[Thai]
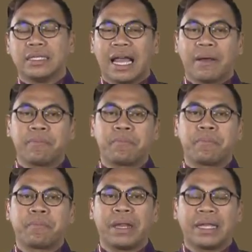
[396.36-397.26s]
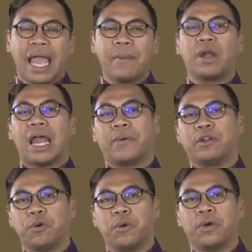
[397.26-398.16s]
ยังเป็นแค่โบราณวั
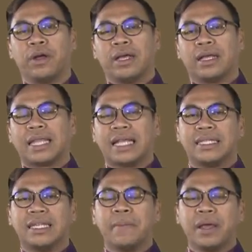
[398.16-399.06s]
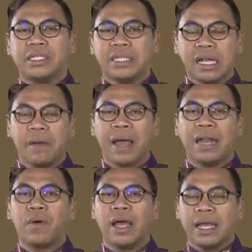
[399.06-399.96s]
ตถุ แต่สิ่งที่เราเชื่อมั่
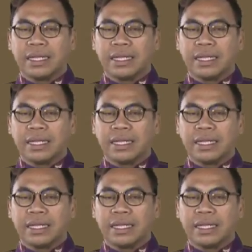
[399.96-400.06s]
นว่า